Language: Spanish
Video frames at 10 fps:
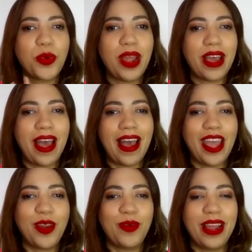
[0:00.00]
en una,
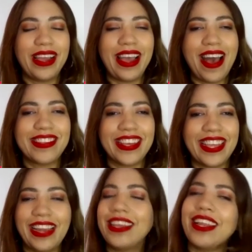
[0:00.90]
en una
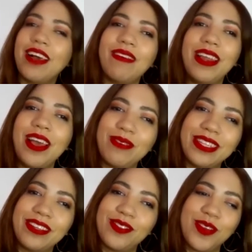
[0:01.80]
casa que alquilaban las
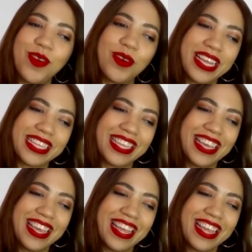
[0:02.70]
habitaciones.